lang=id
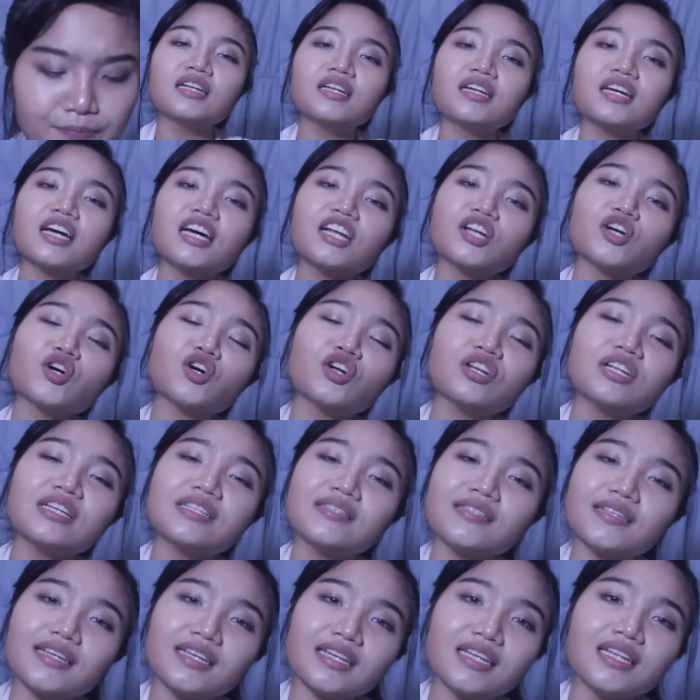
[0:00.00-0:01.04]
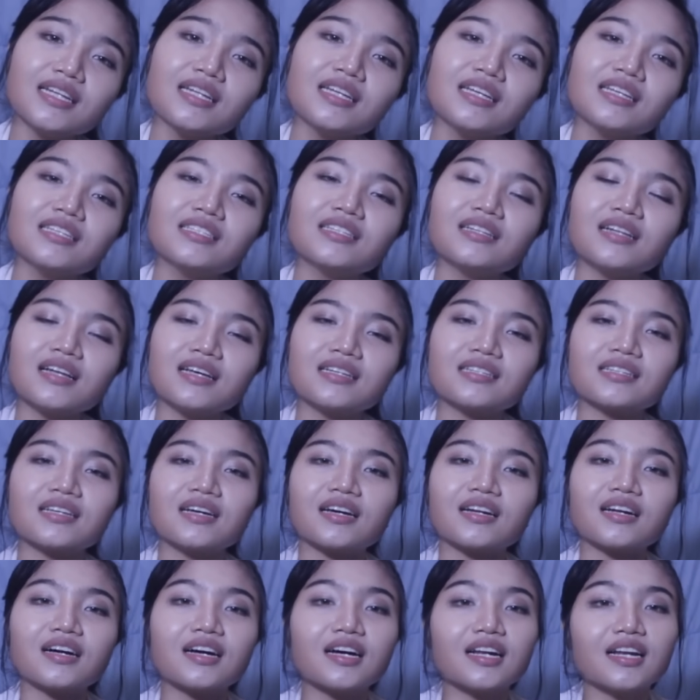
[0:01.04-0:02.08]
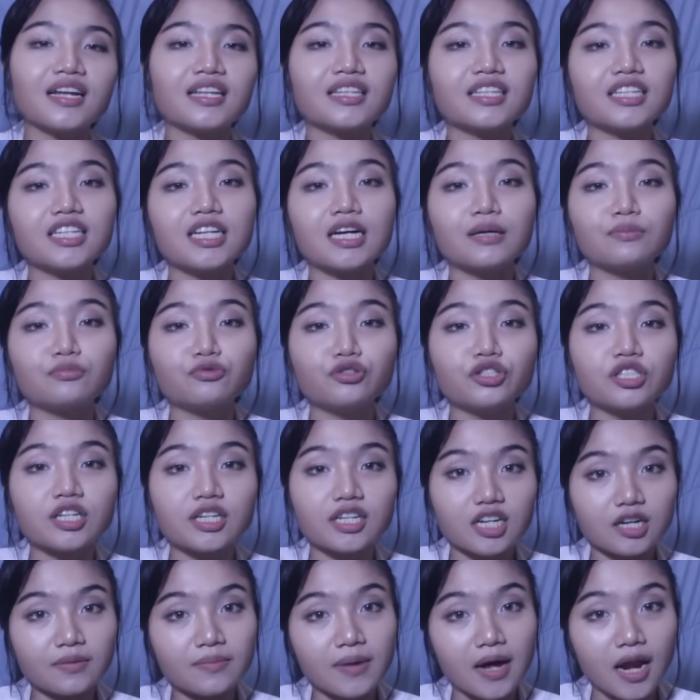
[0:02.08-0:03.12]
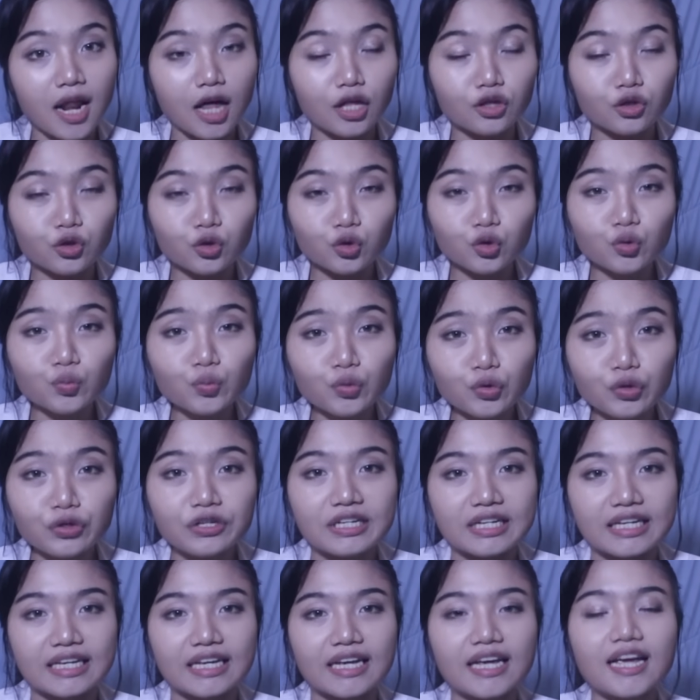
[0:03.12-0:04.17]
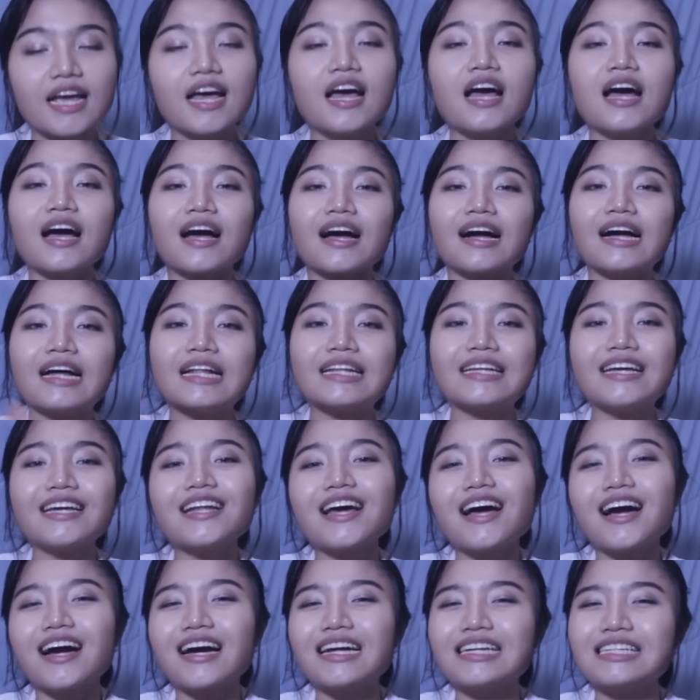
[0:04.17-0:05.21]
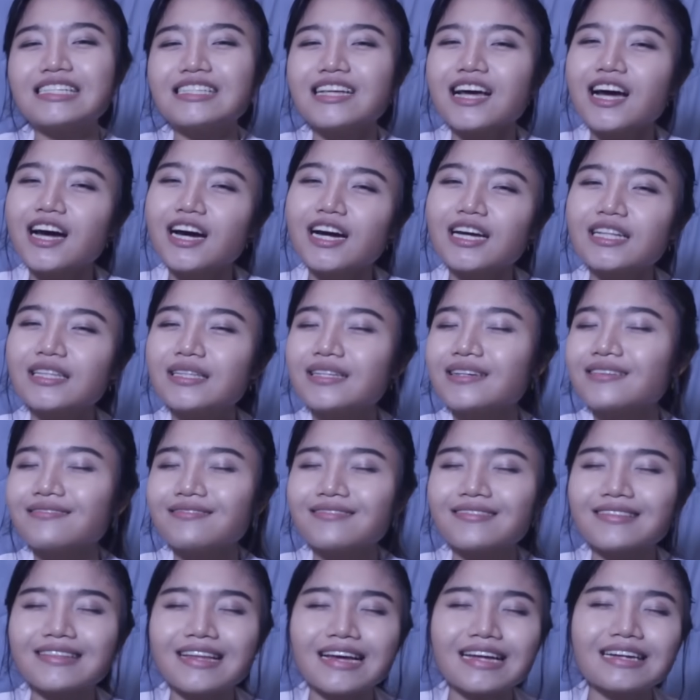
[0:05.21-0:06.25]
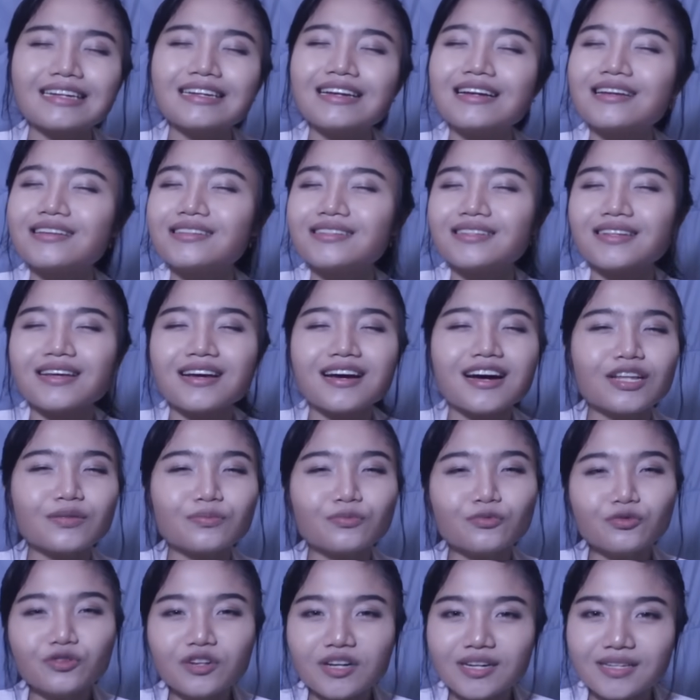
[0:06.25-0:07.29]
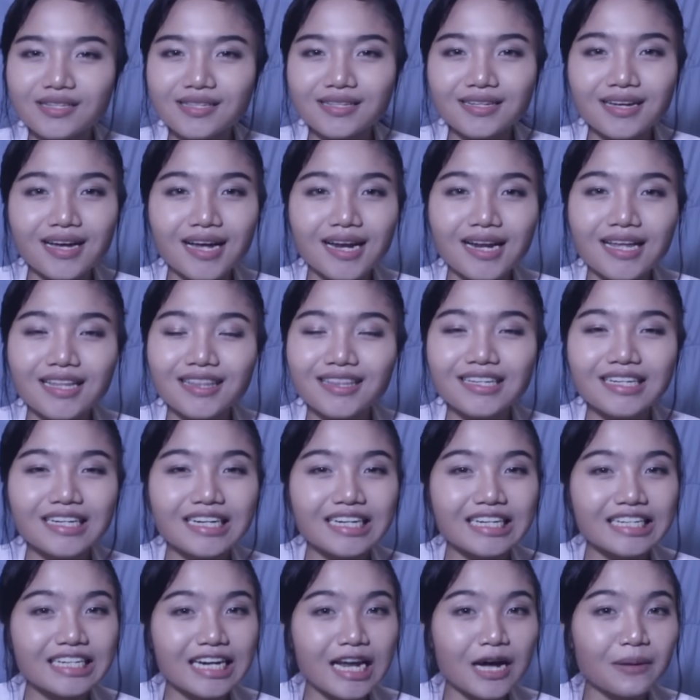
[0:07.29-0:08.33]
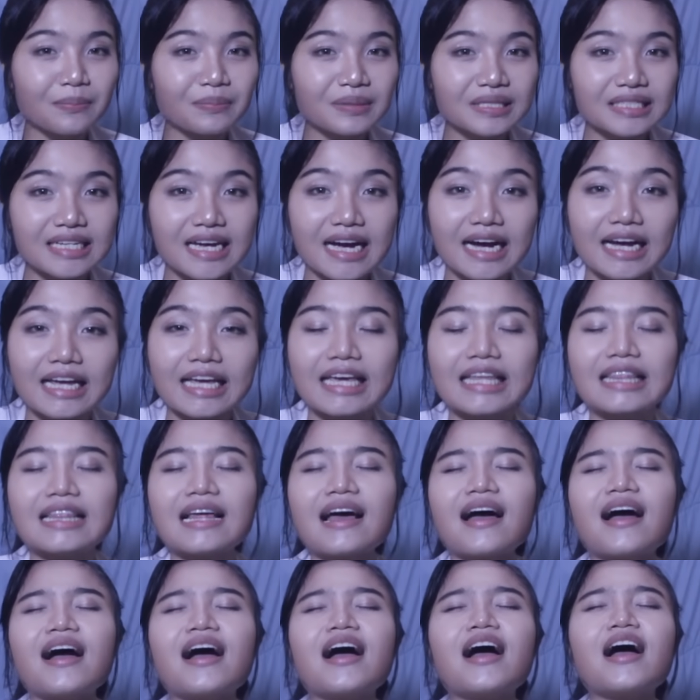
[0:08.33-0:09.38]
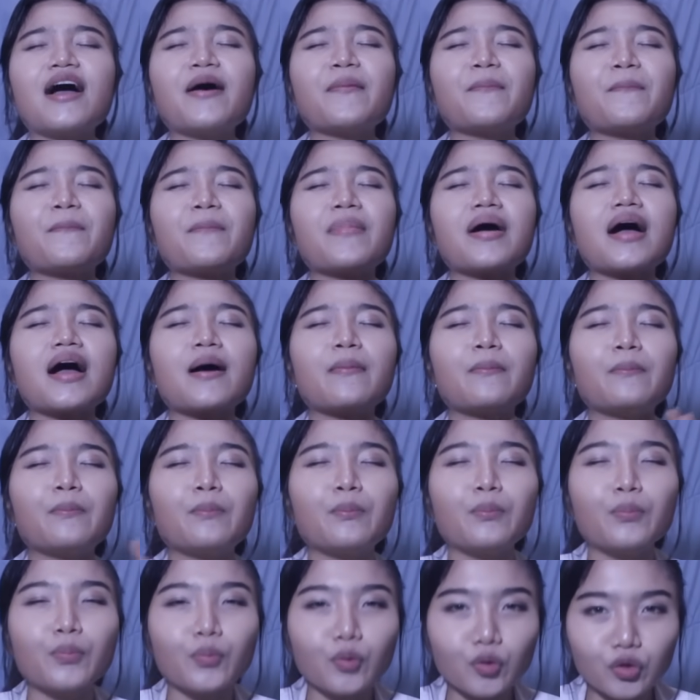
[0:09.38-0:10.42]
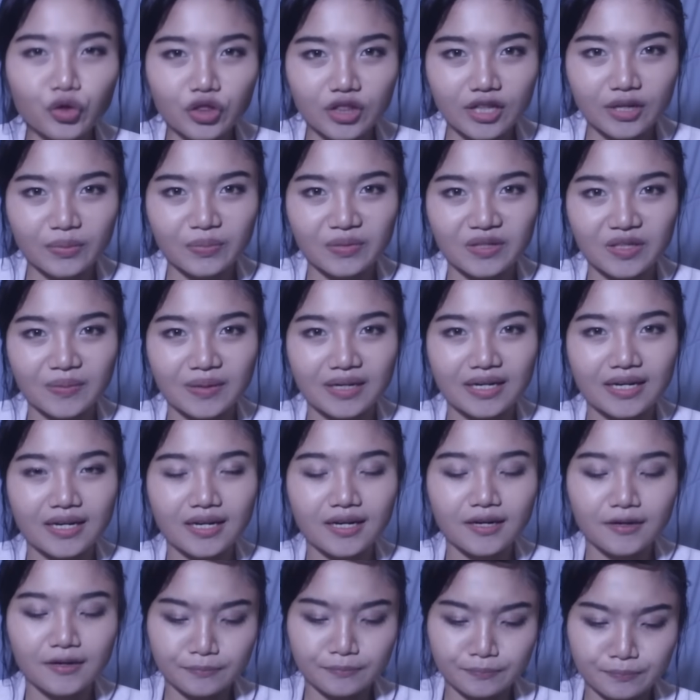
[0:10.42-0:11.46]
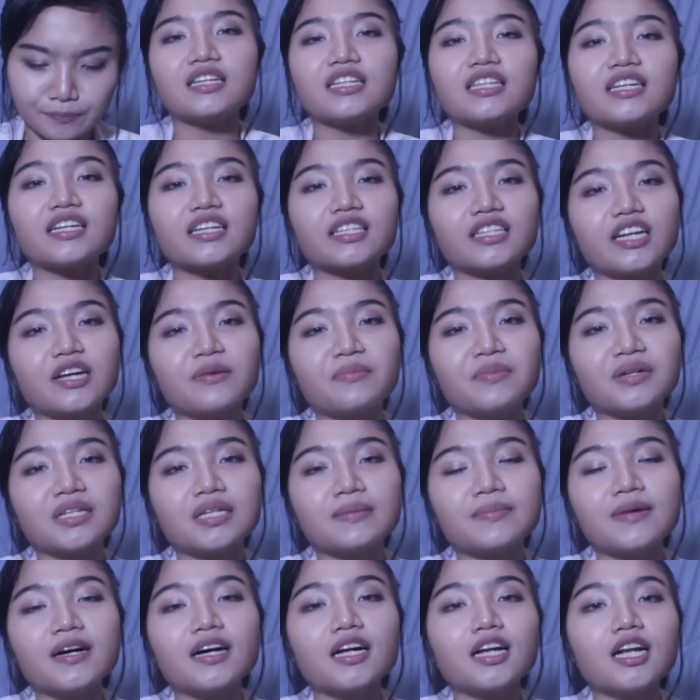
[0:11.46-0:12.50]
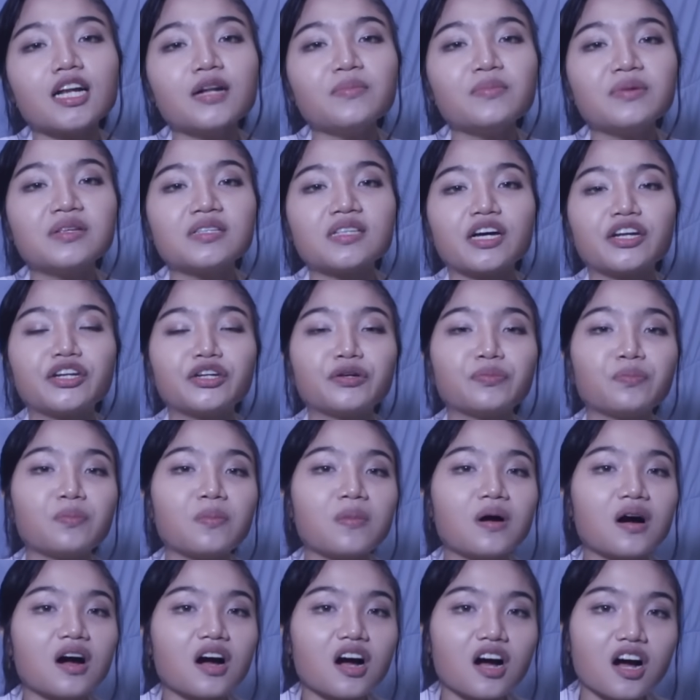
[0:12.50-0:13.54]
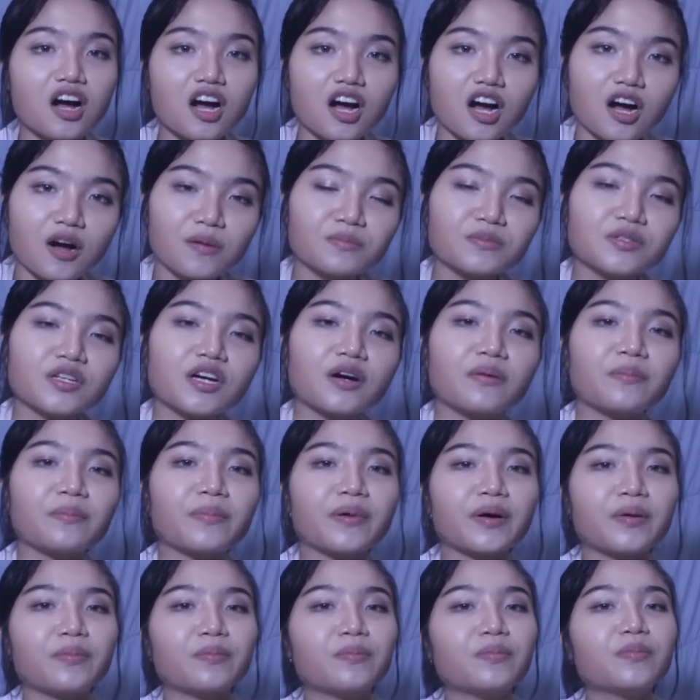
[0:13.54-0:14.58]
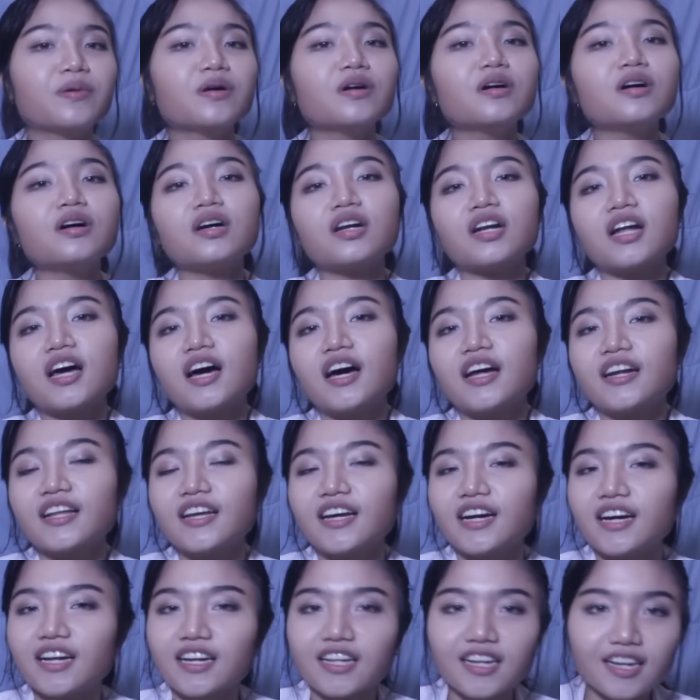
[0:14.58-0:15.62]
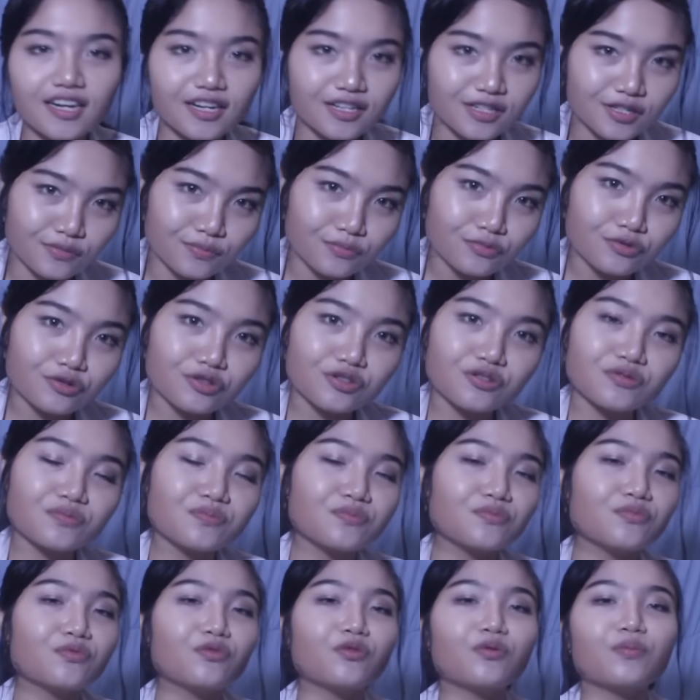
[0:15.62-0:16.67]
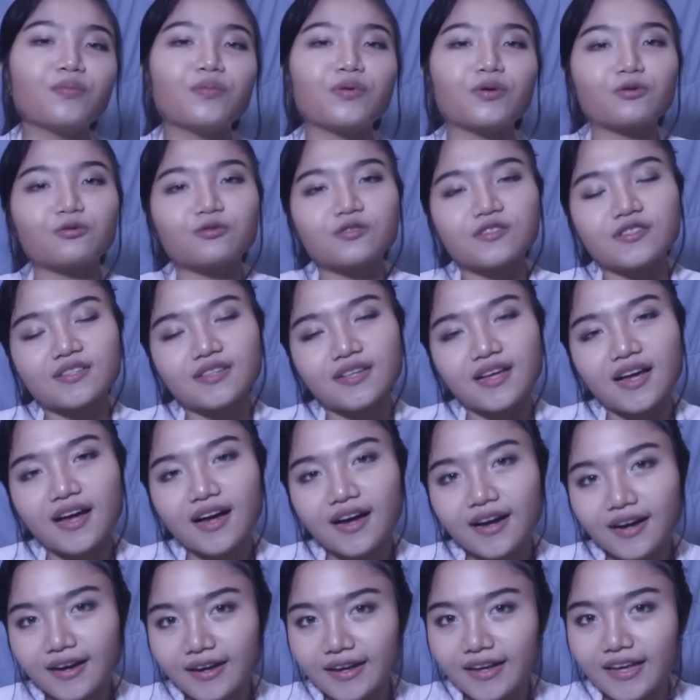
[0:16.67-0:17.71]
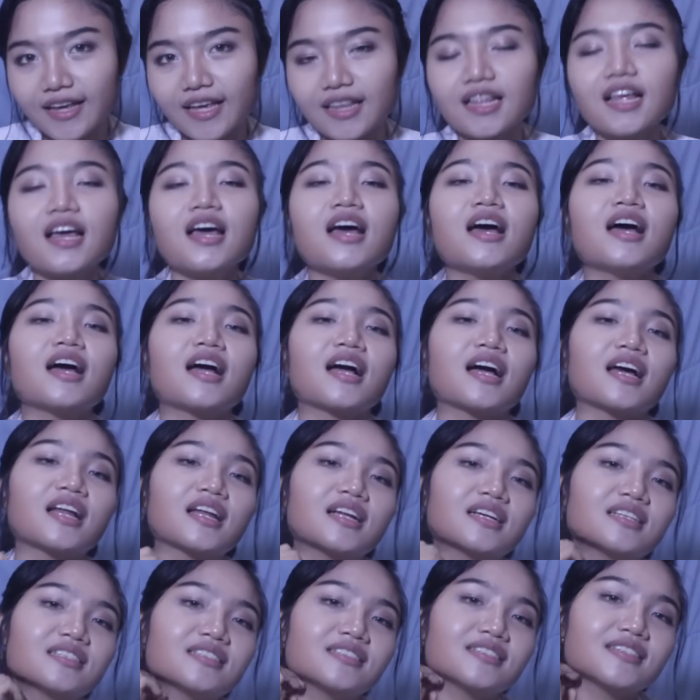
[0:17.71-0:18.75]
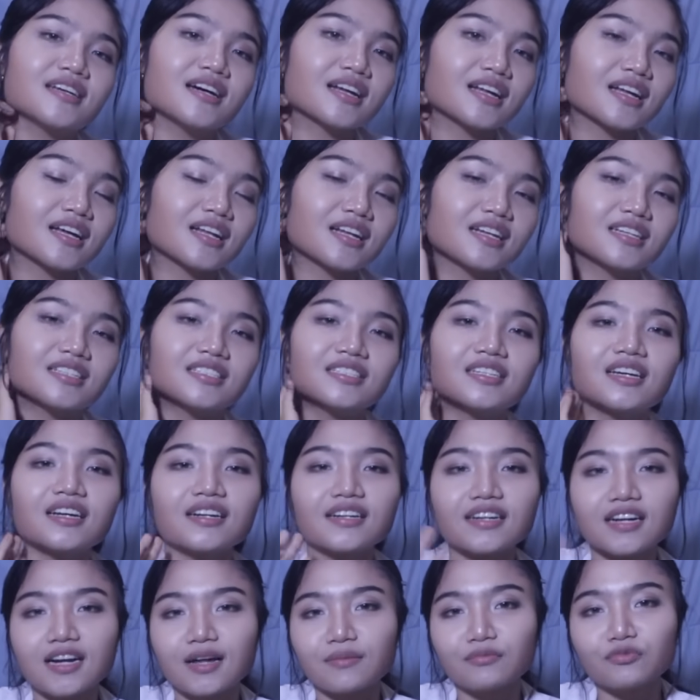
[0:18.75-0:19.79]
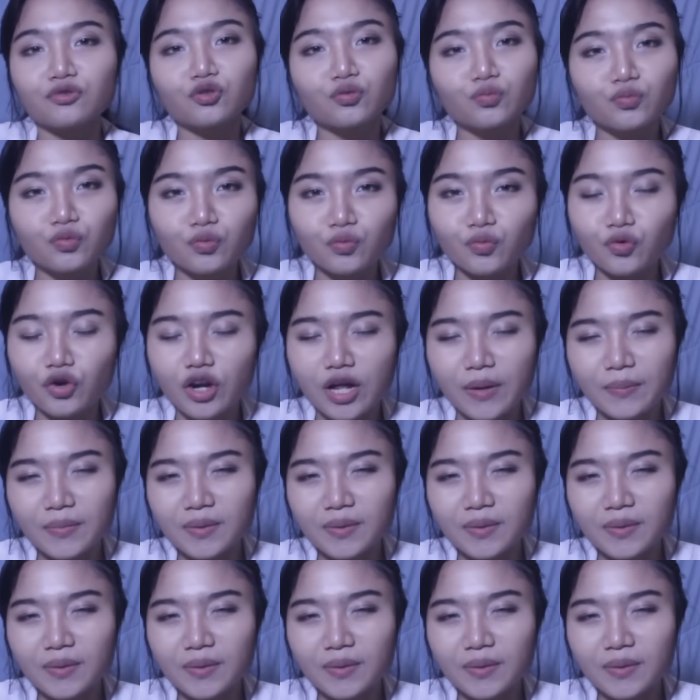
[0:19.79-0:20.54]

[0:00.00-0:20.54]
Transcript: Dengan kondisi ini jelas karena kalian tidak punya kekebalan tubuh nih, kalian akan sangat rentan dan sangat mudah sekali terkena penyakit apapun teman-teman. Jadi tanda-tanda yang pertama kalian bisa demam sampai berhari-hari nggak sembuh-sembuh, perut sakit, kelenjar-kelenjar dalam tubuh mulai